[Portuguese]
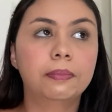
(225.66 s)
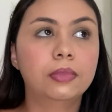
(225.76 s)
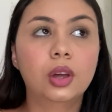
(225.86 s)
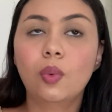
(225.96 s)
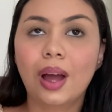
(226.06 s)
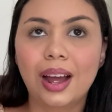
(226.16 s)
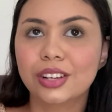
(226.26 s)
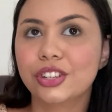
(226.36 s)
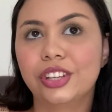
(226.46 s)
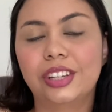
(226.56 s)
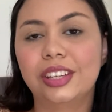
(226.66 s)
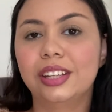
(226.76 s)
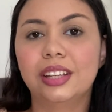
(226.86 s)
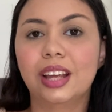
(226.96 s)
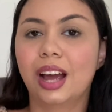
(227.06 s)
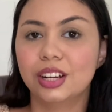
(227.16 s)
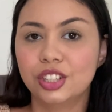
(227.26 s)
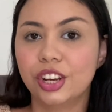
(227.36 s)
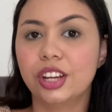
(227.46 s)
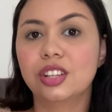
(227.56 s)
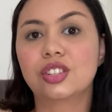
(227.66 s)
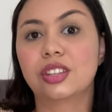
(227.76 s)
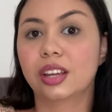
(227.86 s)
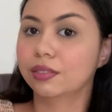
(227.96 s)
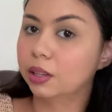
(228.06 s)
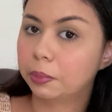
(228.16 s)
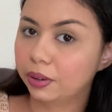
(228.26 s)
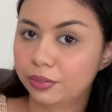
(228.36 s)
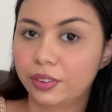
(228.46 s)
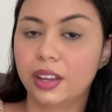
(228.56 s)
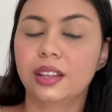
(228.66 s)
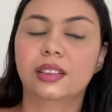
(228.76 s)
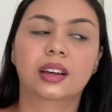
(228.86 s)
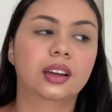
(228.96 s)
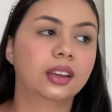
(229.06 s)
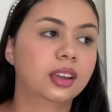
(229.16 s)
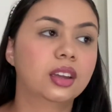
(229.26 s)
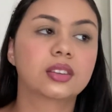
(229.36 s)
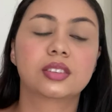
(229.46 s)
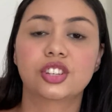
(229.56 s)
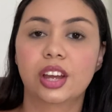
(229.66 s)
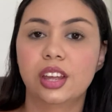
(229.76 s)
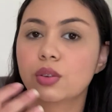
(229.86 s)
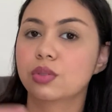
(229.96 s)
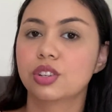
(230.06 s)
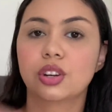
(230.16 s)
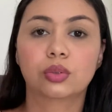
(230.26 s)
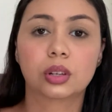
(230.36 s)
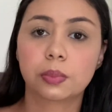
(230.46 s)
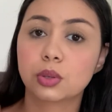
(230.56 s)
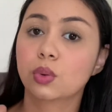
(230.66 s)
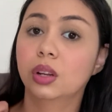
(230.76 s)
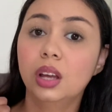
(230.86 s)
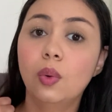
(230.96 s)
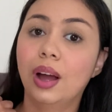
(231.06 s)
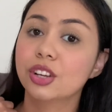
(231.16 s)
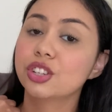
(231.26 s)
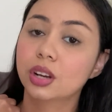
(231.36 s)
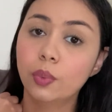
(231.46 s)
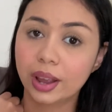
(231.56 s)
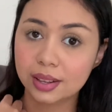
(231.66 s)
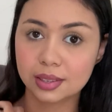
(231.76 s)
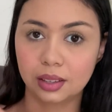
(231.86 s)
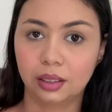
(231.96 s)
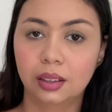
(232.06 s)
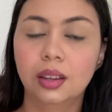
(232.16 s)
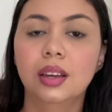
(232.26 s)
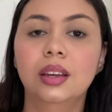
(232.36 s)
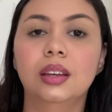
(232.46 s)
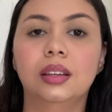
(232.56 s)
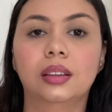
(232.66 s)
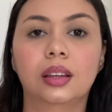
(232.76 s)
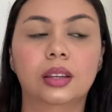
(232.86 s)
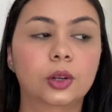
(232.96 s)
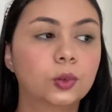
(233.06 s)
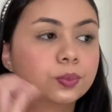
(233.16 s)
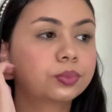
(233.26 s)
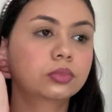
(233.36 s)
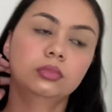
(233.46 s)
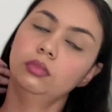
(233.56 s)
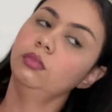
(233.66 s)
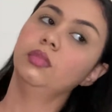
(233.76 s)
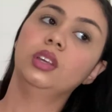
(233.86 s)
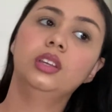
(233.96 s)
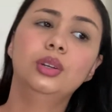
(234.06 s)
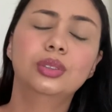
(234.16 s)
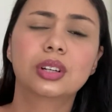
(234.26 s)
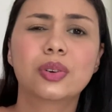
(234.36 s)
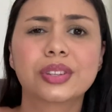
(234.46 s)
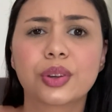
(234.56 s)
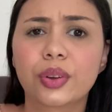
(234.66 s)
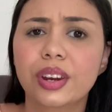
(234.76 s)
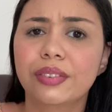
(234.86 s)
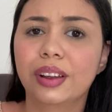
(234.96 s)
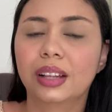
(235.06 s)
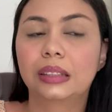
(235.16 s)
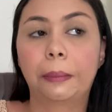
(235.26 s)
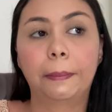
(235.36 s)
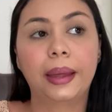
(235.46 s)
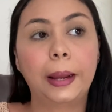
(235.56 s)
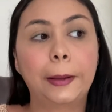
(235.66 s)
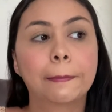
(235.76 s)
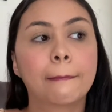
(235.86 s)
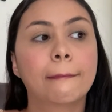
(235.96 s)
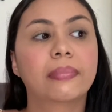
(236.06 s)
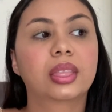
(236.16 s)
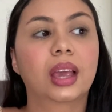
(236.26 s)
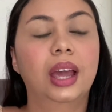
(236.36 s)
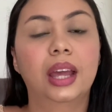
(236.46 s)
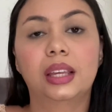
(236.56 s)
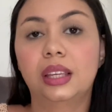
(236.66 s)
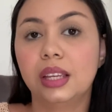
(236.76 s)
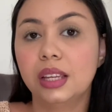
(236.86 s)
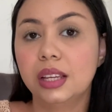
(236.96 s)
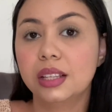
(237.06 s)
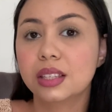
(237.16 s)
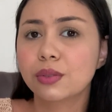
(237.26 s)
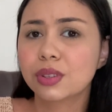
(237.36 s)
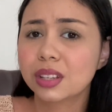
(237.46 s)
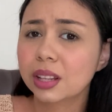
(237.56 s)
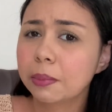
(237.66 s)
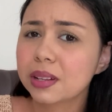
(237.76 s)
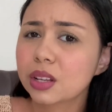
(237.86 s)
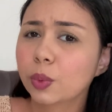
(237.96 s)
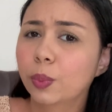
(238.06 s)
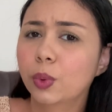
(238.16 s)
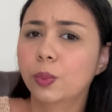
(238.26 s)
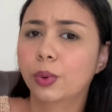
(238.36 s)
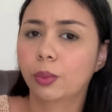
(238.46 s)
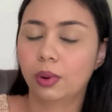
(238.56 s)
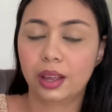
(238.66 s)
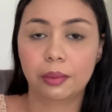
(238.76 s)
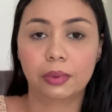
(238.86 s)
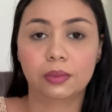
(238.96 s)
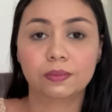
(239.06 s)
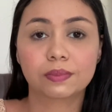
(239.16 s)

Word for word: não achem que a gente tem a vida perfeita, e seja eu, seja outra pessoa, não ache, não é assim entendeu? E outra coisa que eu queria falar também é que se você tá passando por um problema,